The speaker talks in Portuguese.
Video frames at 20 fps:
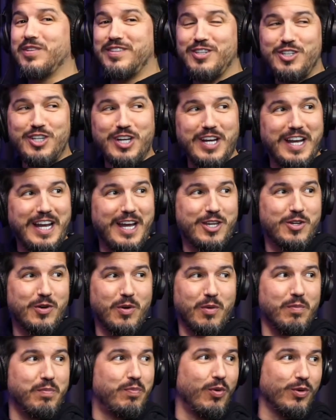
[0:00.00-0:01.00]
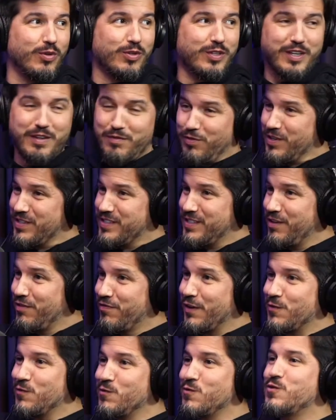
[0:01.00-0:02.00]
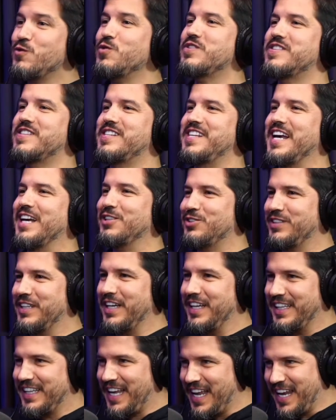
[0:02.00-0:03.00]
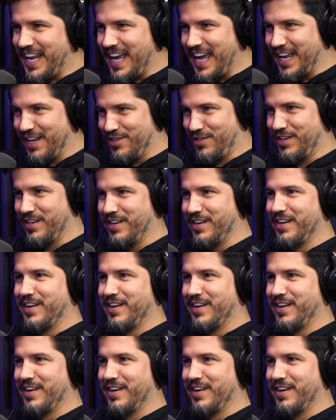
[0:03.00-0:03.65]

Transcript: de leite é um ponto que você faz um sucesso na internet. Porra, e toma